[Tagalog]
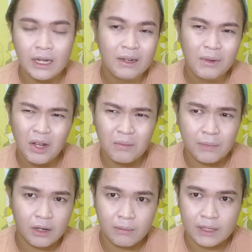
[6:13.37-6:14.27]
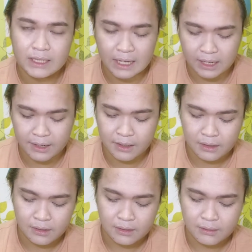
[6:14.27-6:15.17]
wala naman akong brow mascara.
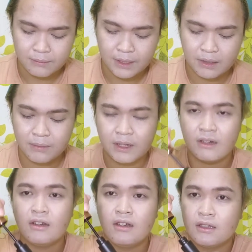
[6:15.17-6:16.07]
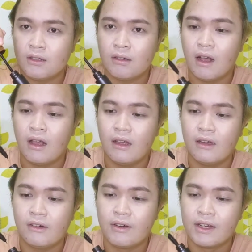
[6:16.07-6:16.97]
Pero meron ako itong
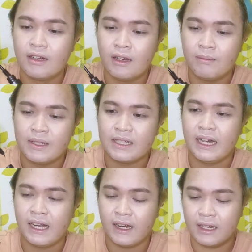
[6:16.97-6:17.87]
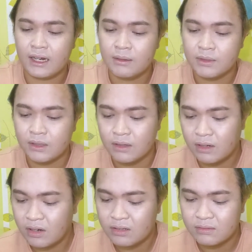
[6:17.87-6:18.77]
regular mascara. Nakalibot ako
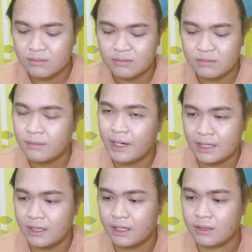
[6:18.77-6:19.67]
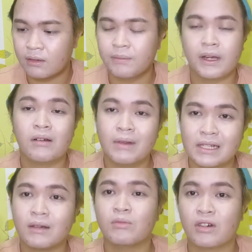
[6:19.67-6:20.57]
na kung anong brand nito. Pero
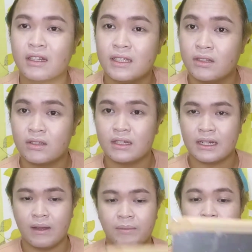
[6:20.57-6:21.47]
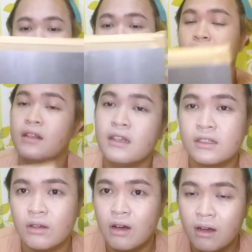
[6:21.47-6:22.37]
basta mura din to sa Shopee.
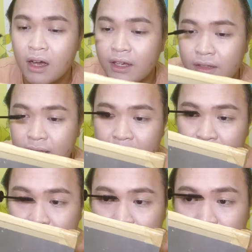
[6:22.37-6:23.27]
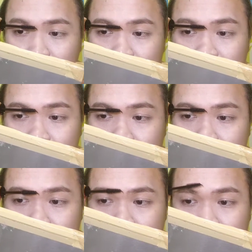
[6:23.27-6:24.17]
So, ayun. Nililagyan ko lang ng
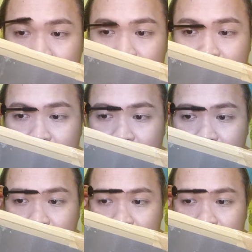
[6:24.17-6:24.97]
onti yung kilay ko.